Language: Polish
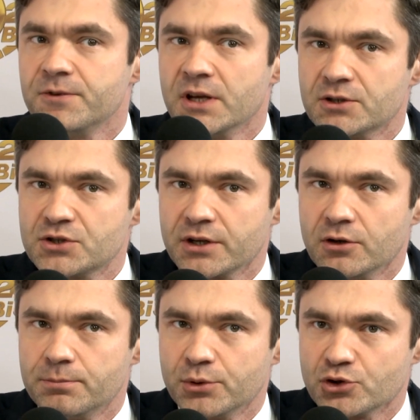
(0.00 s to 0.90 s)

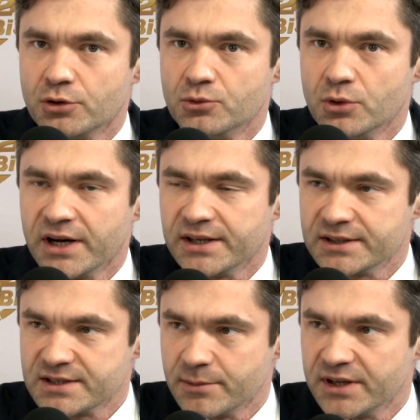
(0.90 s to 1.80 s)
większego poziomu
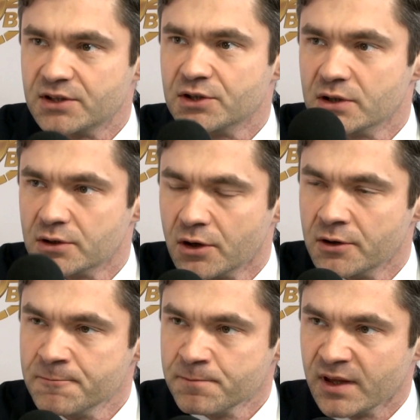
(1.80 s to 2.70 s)
asymetrii,
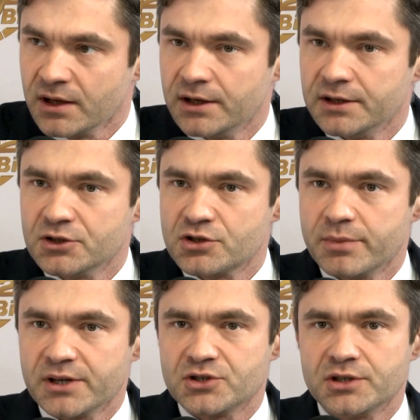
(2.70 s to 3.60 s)
tylko e,
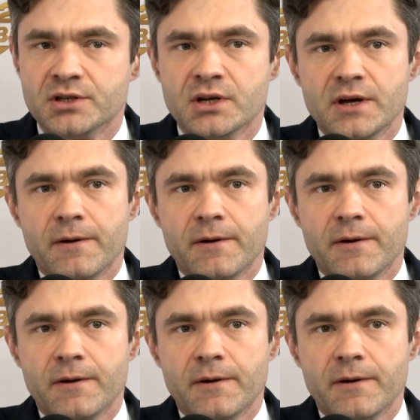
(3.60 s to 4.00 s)
jeszcze bardziej